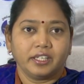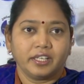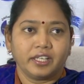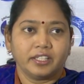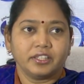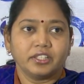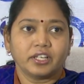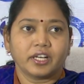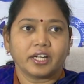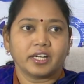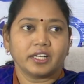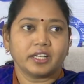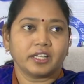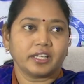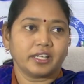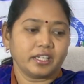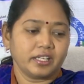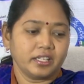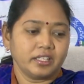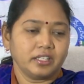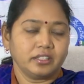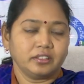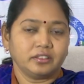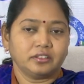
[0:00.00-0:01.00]
ఎందుకంటే
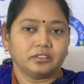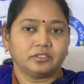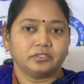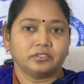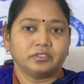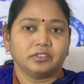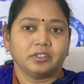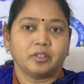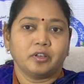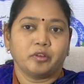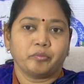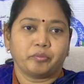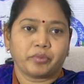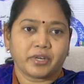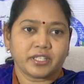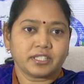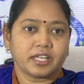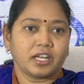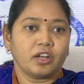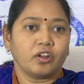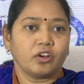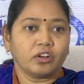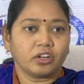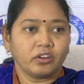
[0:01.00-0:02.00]

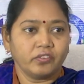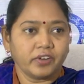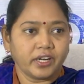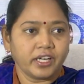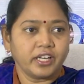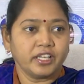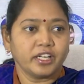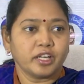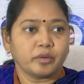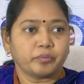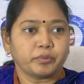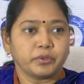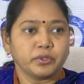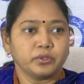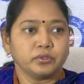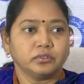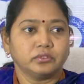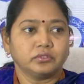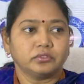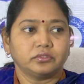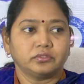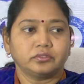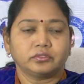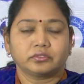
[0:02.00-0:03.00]
ప్రజల్లోకి వెళ్ళినప్పుడు
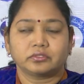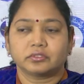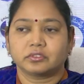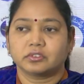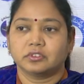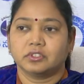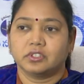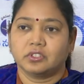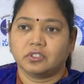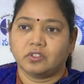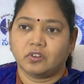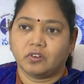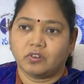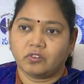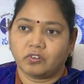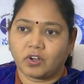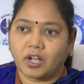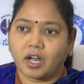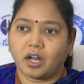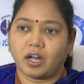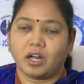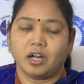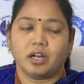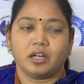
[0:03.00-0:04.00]

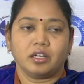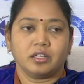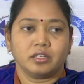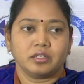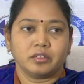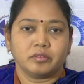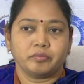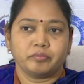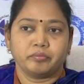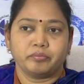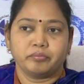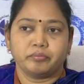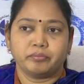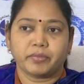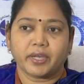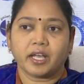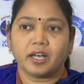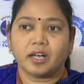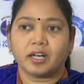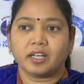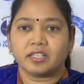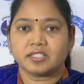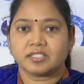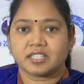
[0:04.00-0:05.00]
ఒక
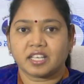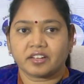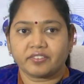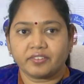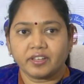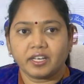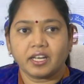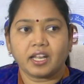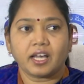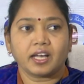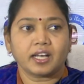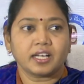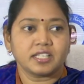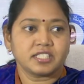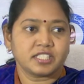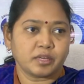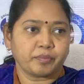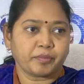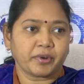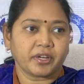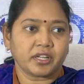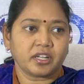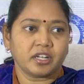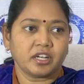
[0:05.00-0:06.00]
మెగా సర్వేలాగా
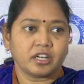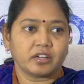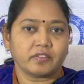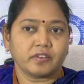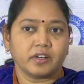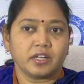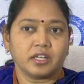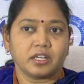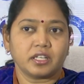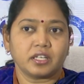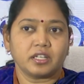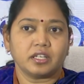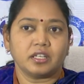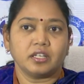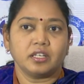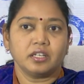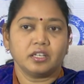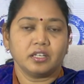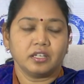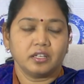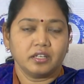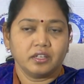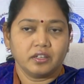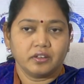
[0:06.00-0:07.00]
చేపట్టినటువంటి
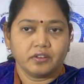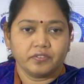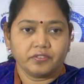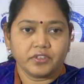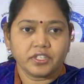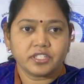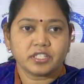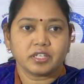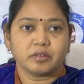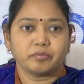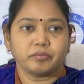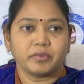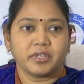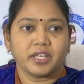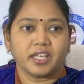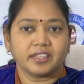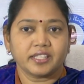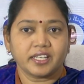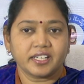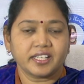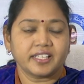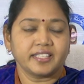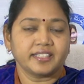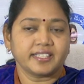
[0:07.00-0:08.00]
విషయం మీ
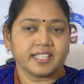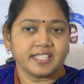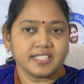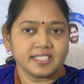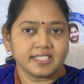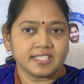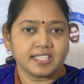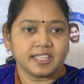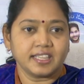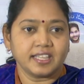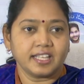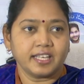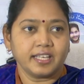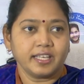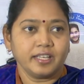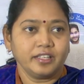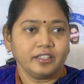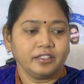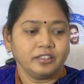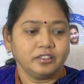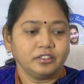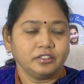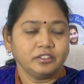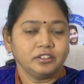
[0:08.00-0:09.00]
అందరికీ తెలిసిందే
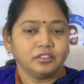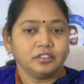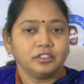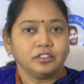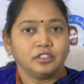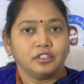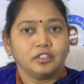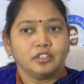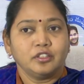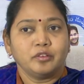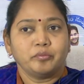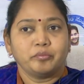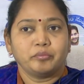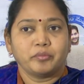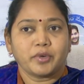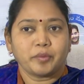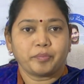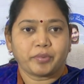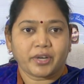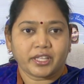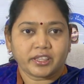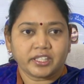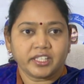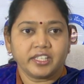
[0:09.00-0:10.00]
మరి
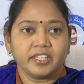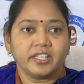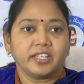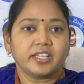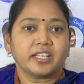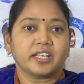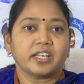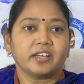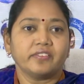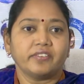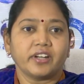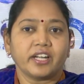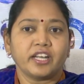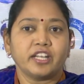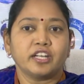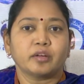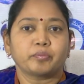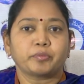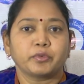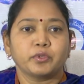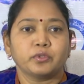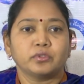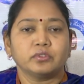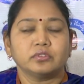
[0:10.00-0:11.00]
ప్రతి ఇంటికి
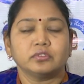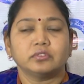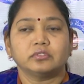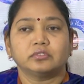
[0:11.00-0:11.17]
వెళ్ళినప్పుడు